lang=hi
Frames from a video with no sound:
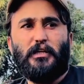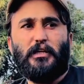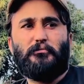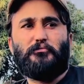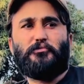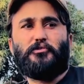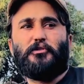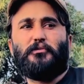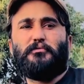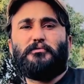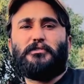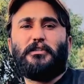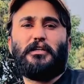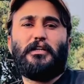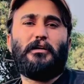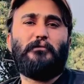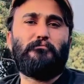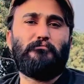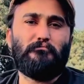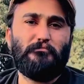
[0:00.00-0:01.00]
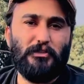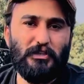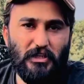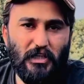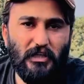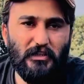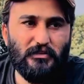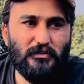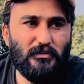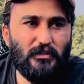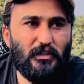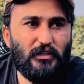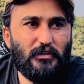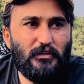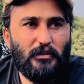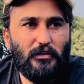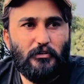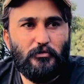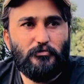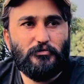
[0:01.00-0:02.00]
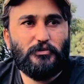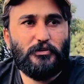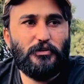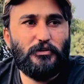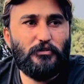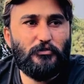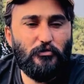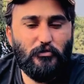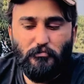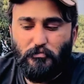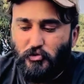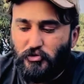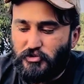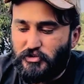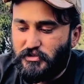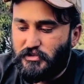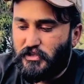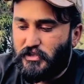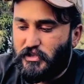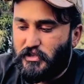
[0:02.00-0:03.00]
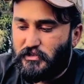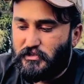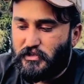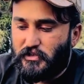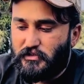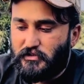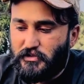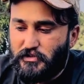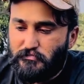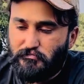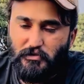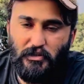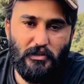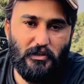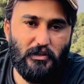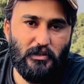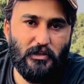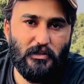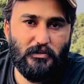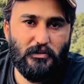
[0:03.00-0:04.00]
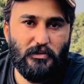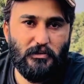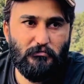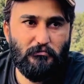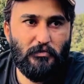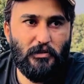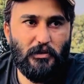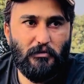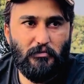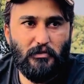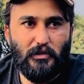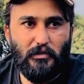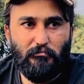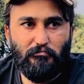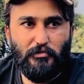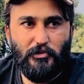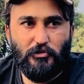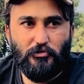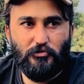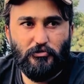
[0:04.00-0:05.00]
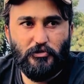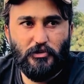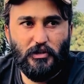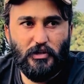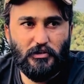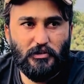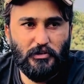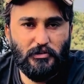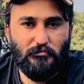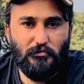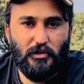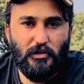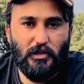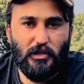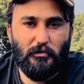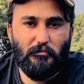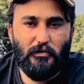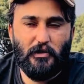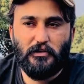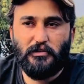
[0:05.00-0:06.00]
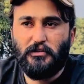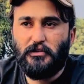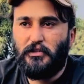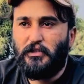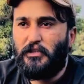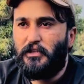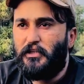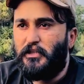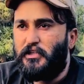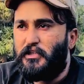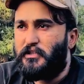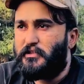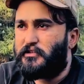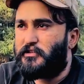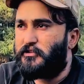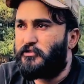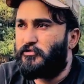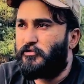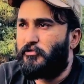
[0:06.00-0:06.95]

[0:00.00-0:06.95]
मतलब ज़्यादा मिठास नहीं आई उसकी जो प्रोसीजर है इसका तीन महीने का तीन महीने में कंप्लीट हो जाएगा तीन महीने के बाद इसकी जो